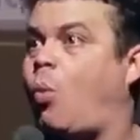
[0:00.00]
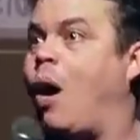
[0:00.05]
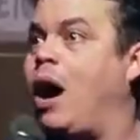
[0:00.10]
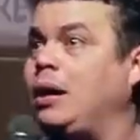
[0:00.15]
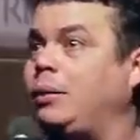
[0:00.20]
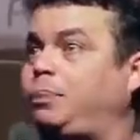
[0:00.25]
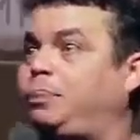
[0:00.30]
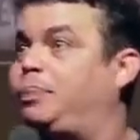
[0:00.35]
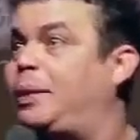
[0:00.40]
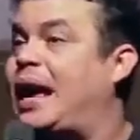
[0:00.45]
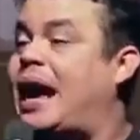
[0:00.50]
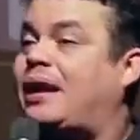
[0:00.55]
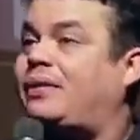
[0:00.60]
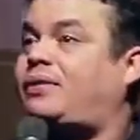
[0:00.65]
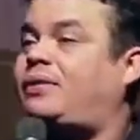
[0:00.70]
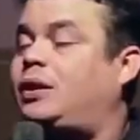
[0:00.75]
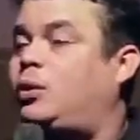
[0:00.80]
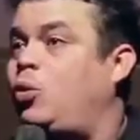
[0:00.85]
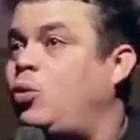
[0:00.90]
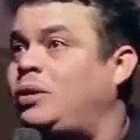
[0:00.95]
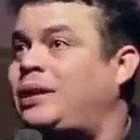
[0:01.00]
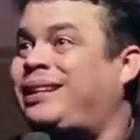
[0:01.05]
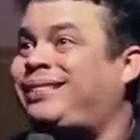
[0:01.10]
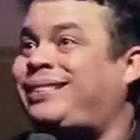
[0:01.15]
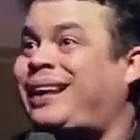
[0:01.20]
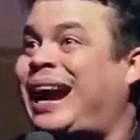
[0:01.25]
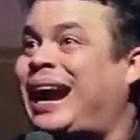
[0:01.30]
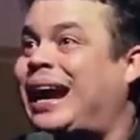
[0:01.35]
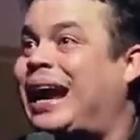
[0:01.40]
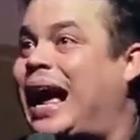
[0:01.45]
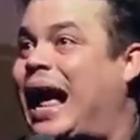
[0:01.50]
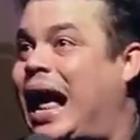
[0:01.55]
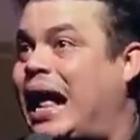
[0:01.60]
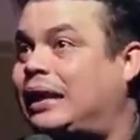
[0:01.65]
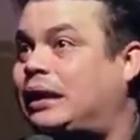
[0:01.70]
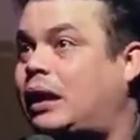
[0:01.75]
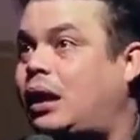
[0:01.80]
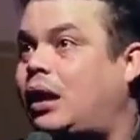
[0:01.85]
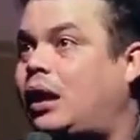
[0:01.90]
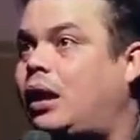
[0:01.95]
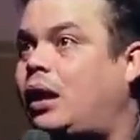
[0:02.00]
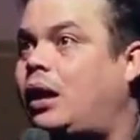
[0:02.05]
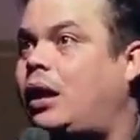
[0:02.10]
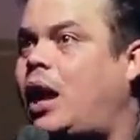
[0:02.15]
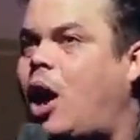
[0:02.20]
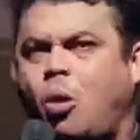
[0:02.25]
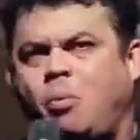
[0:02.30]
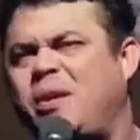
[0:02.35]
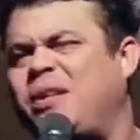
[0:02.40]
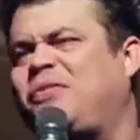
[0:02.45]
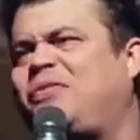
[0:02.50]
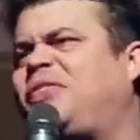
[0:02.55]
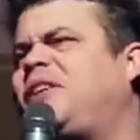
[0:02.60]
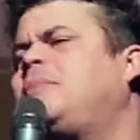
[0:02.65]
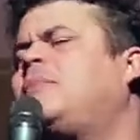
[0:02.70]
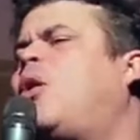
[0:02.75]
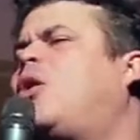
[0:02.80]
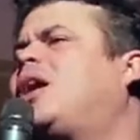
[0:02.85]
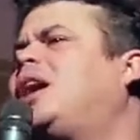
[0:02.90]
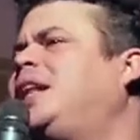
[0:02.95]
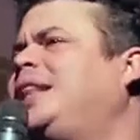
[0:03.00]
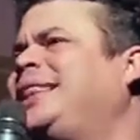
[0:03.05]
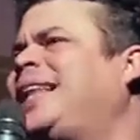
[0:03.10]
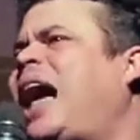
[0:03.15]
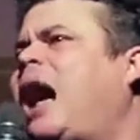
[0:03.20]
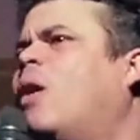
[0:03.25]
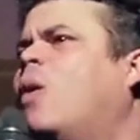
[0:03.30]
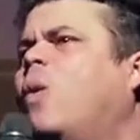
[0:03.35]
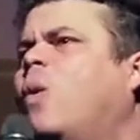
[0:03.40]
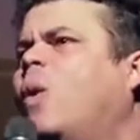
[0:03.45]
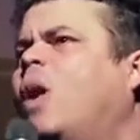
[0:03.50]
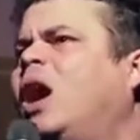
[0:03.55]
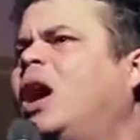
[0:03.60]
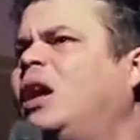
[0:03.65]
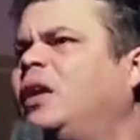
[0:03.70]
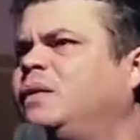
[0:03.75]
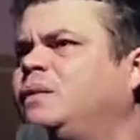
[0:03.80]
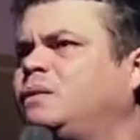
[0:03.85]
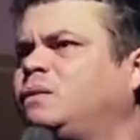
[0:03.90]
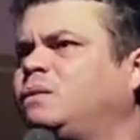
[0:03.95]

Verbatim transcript: Quando dei a segunda tragada, eu me vi morando na rua.